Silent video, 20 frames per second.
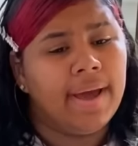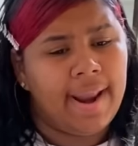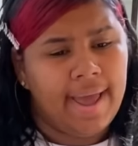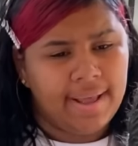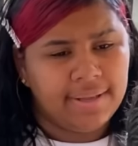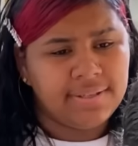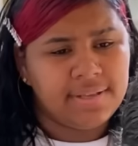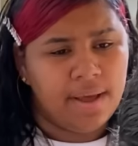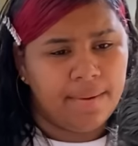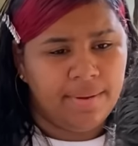
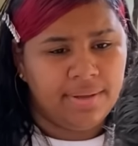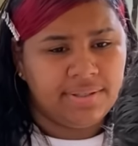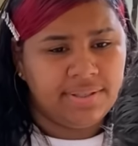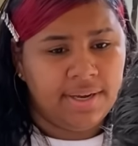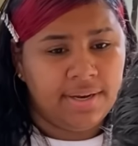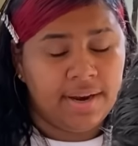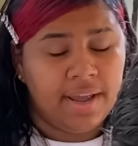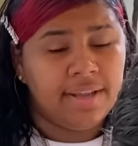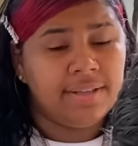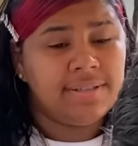Gracias,
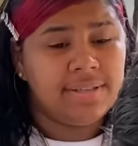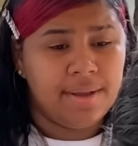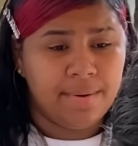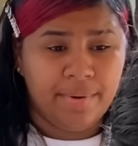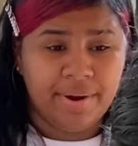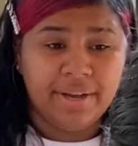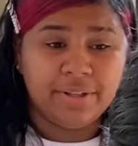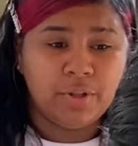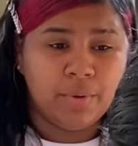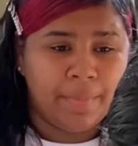vecina. Y sí,
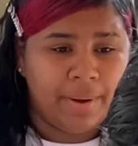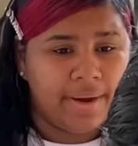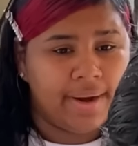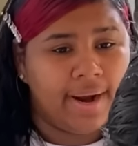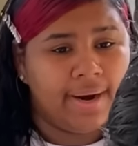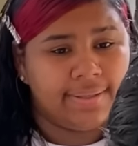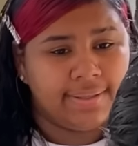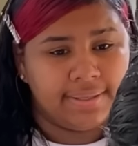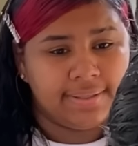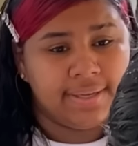voy a tomar
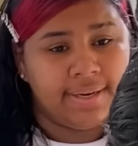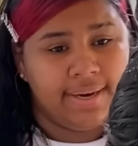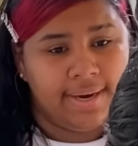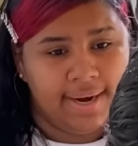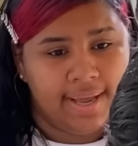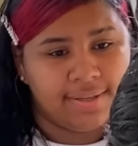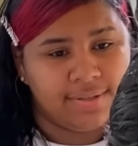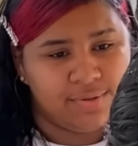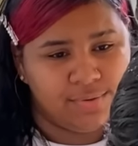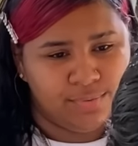cartas en
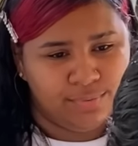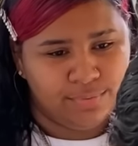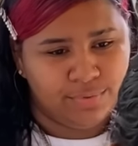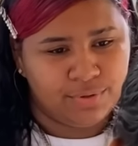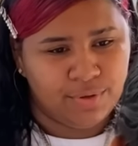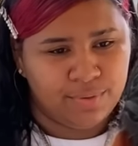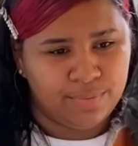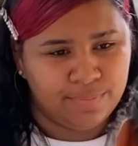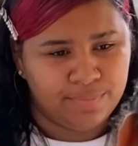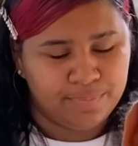el
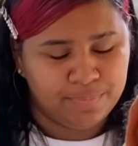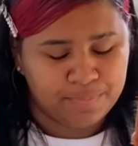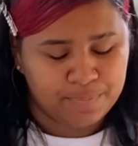asunto.